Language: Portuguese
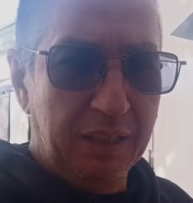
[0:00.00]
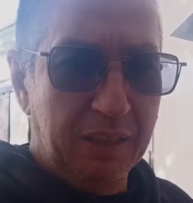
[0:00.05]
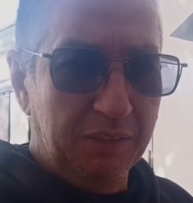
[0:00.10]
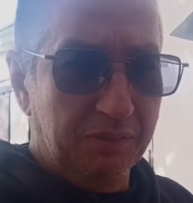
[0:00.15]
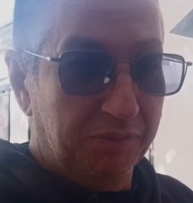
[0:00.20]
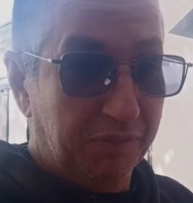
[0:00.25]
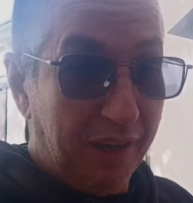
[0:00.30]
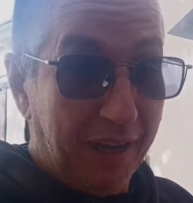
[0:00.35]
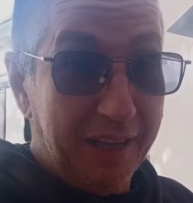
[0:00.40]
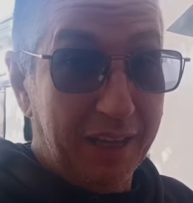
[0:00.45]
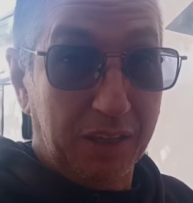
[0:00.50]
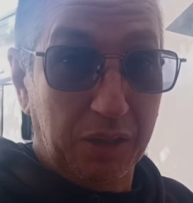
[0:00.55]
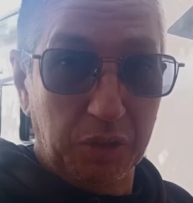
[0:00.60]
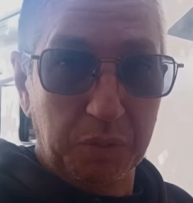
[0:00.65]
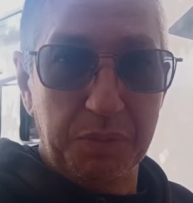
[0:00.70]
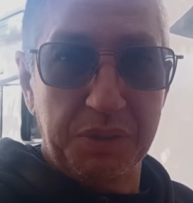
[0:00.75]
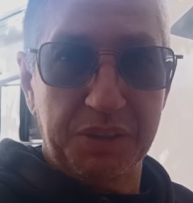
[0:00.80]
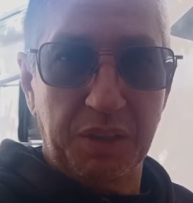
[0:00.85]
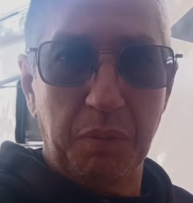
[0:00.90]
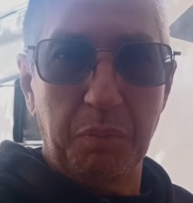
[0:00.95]
vai
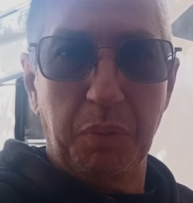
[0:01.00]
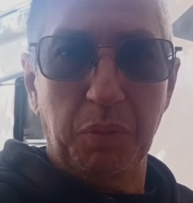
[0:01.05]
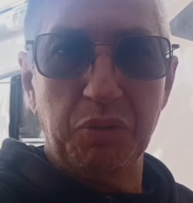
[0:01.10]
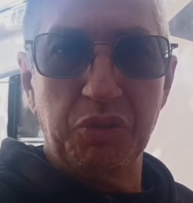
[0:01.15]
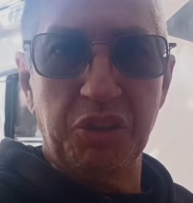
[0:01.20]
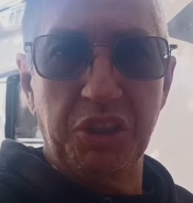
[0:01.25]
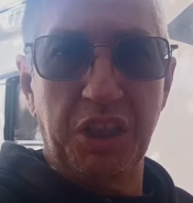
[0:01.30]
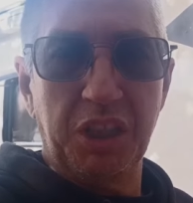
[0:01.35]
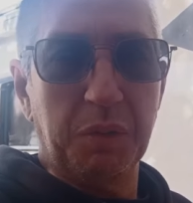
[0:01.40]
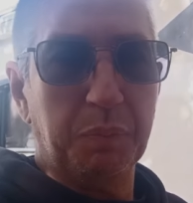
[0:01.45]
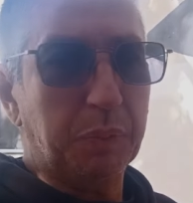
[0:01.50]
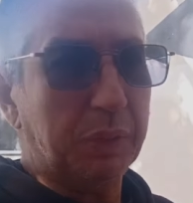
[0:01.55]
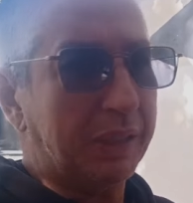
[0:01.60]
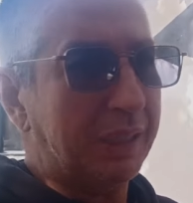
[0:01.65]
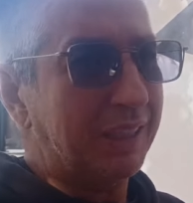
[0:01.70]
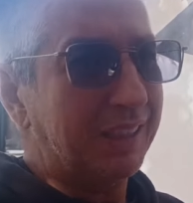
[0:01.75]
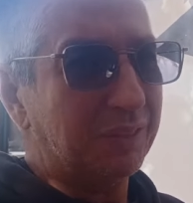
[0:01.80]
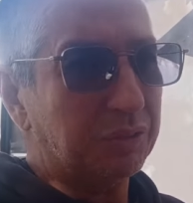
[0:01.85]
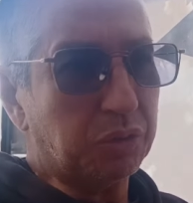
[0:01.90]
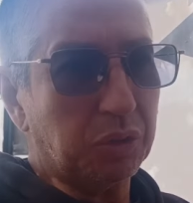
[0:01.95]
economizar um bom dinheiro porque
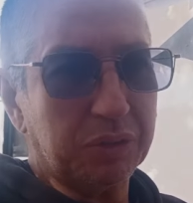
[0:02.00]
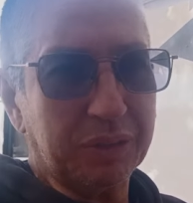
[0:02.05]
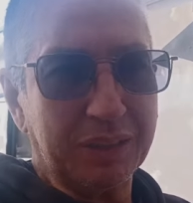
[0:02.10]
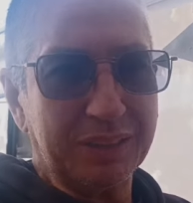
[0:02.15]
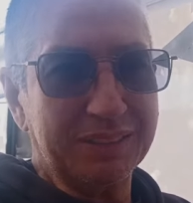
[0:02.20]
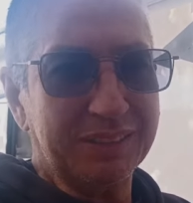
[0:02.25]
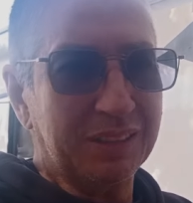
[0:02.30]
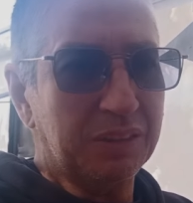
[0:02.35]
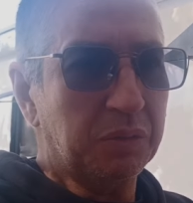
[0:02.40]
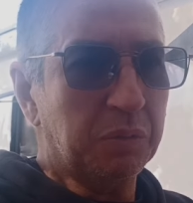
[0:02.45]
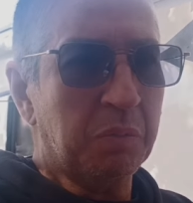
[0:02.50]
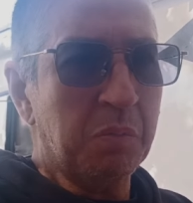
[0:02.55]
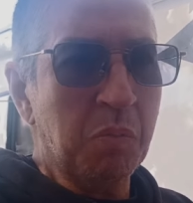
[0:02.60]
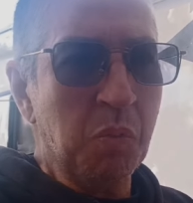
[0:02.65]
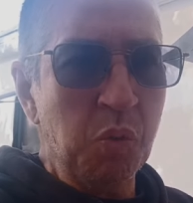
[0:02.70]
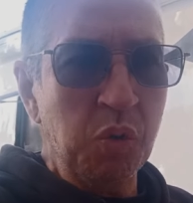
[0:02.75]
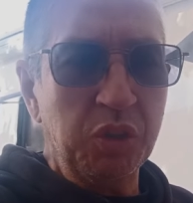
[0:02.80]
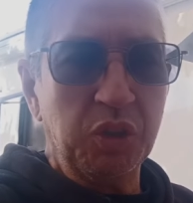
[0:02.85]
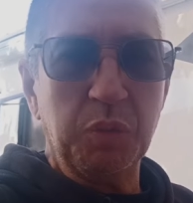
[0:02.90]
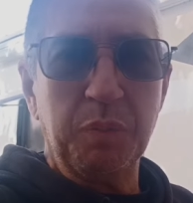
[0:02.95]
estou trazendo
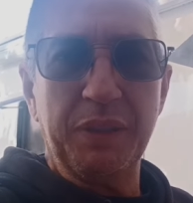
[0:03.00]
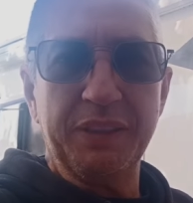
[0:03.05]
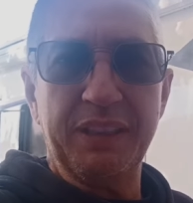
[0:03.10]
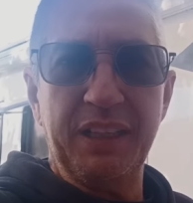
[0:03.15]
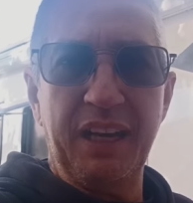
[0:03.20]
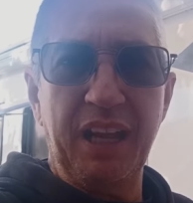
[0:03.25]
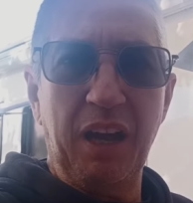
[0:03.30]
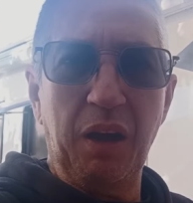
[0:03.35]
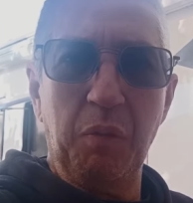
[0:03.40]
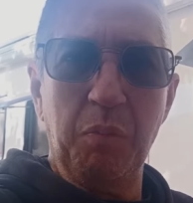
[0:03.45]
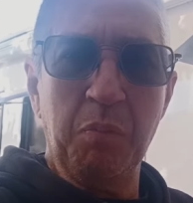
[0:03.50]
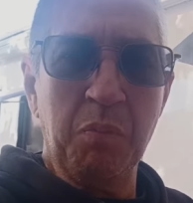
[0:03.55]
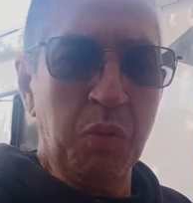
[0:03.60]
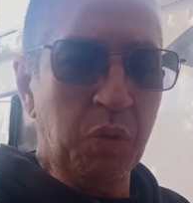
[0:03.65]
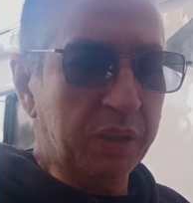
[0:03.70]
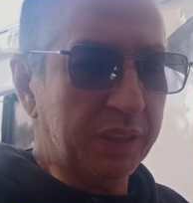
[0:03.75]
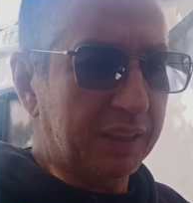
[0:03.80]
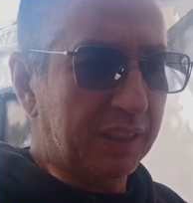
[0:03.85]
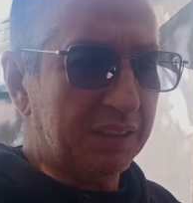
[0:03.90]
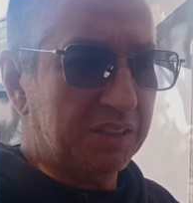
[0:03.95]
muito material,
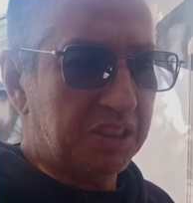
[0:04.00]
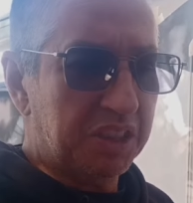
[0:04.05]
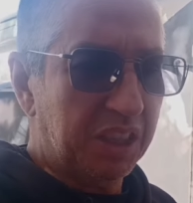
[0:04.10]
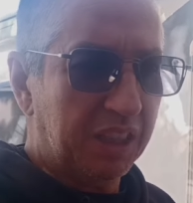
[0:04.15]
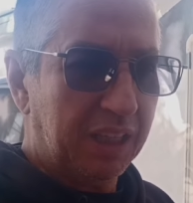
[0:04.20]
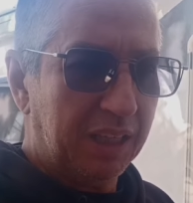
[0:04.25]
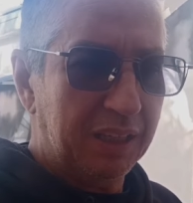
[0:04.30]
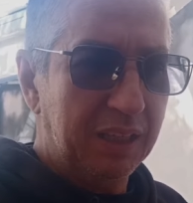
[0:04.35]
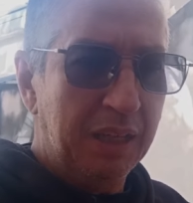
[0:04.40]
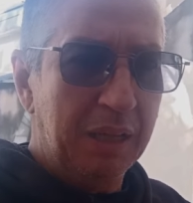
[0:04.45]
muita dica,